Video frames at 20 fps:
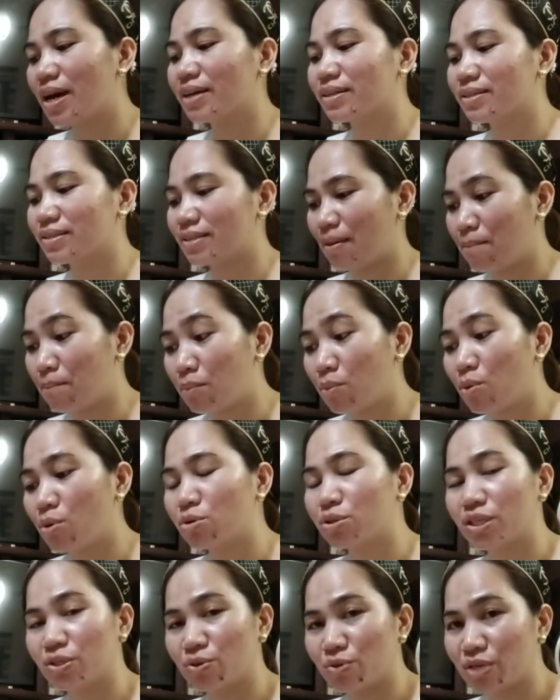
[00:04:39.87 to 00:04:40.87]
ang
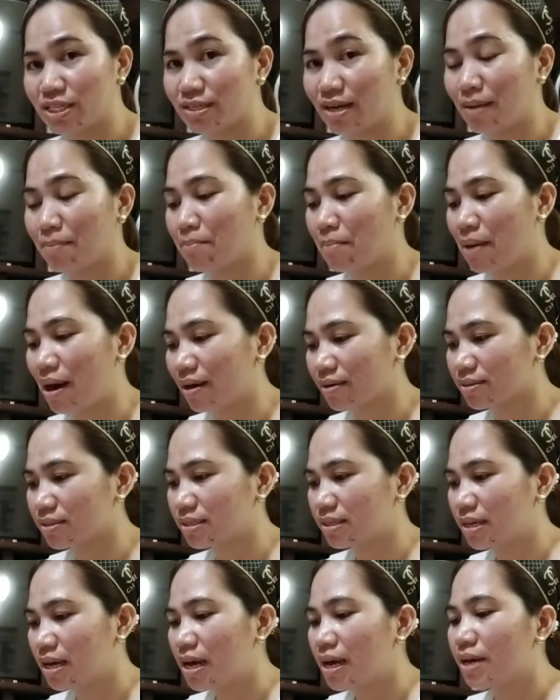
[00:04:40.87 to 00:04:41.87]
10 yung isang
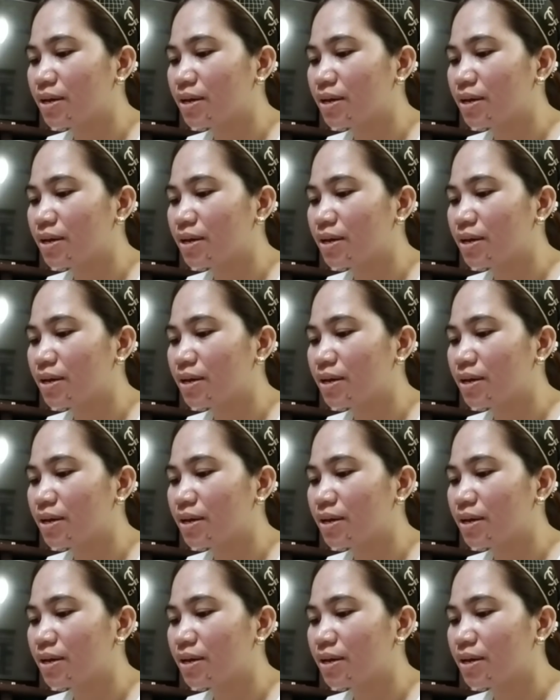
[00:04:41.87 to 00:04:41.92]
box